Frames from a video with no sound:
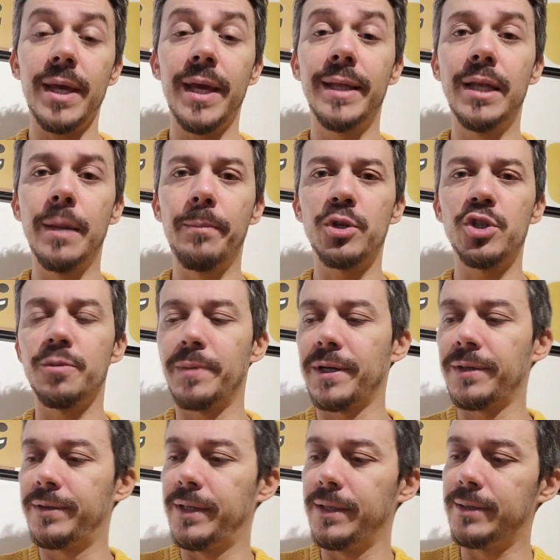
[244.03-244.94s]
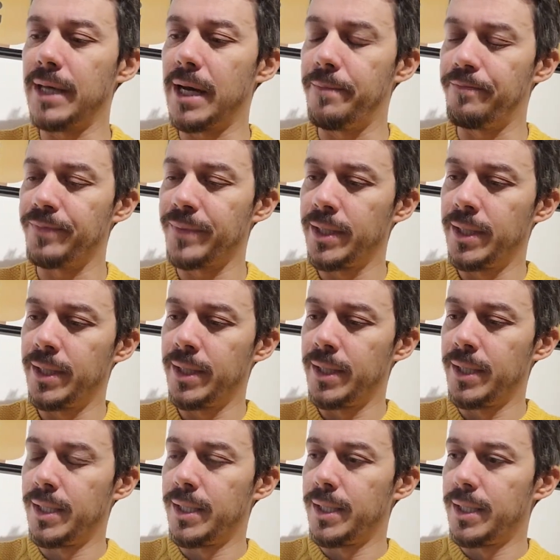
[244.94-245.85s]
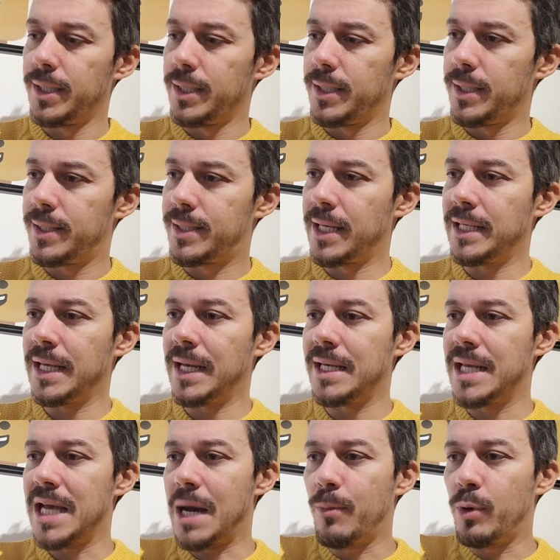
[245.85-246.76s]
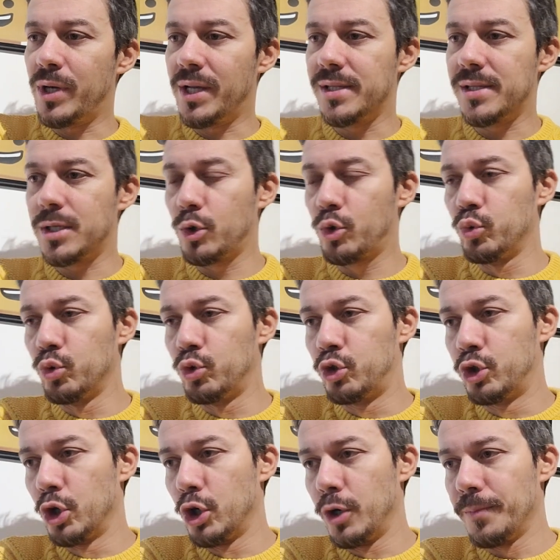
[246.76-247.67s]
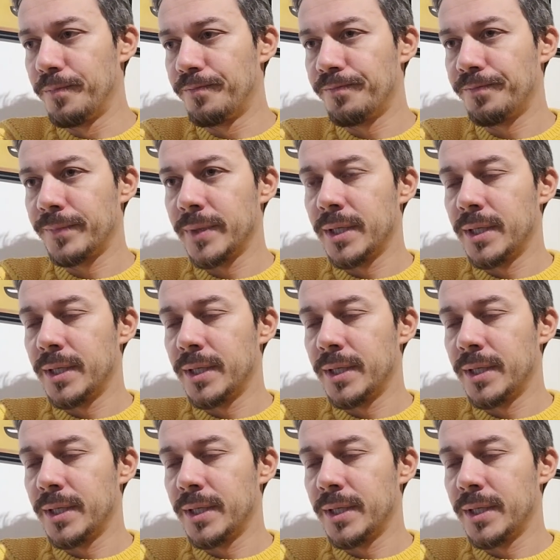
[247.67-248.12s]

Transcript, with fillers: Nel post partita segnaliamo innanzitutto,